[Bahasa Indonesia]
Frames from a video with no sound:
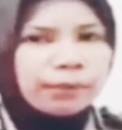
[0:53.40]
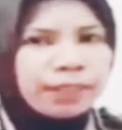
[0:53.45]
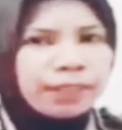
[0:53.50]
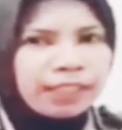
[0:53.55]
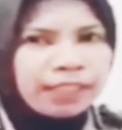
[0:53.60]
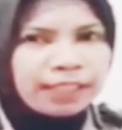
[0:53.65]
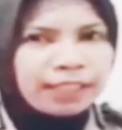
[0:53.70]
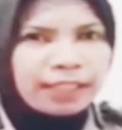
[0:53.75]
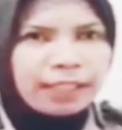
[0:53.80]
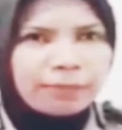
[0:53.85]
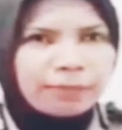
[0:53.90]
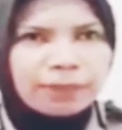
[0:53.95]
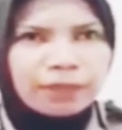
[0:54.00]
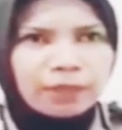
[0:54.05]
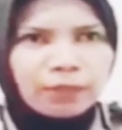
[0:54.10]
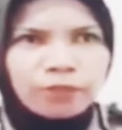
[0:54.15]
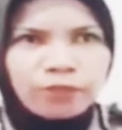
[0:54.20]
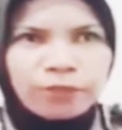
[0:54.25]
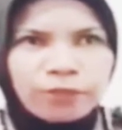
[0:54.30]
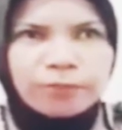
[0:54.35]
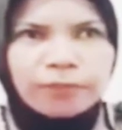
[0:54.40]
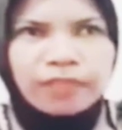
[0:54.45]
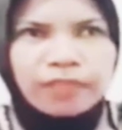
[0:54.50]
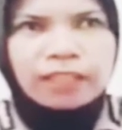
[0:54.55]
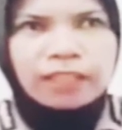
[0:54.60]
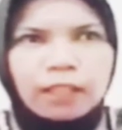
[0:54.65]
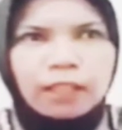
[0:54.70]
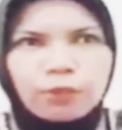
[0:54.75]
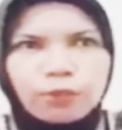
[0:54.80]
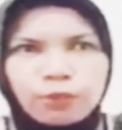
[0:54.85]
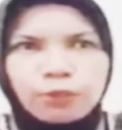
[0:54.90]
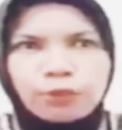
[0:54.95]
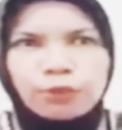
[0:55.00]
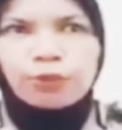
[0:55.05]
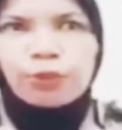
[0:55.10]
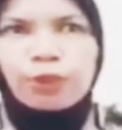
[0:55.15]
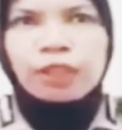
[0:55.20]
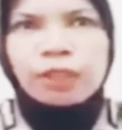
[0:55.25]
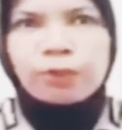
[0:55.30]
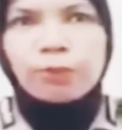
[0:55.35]
dengan 8 November tahun
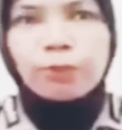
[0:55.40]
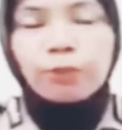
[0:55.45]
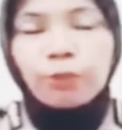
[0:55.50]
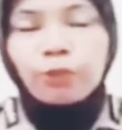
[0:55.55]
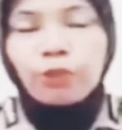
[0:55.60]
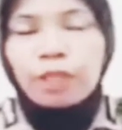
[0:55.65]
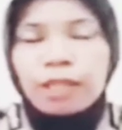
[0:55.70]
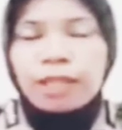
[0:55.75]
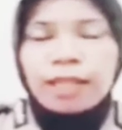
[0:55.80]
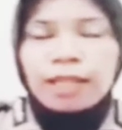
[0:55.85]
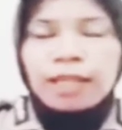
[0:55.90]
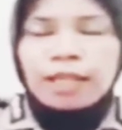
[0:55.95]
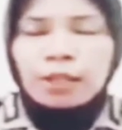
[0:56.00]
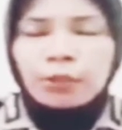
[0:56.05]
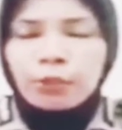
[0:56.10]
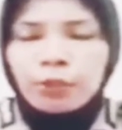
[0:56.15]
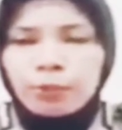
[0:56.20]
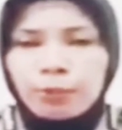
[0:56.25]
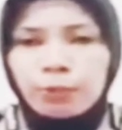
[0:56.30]
2020,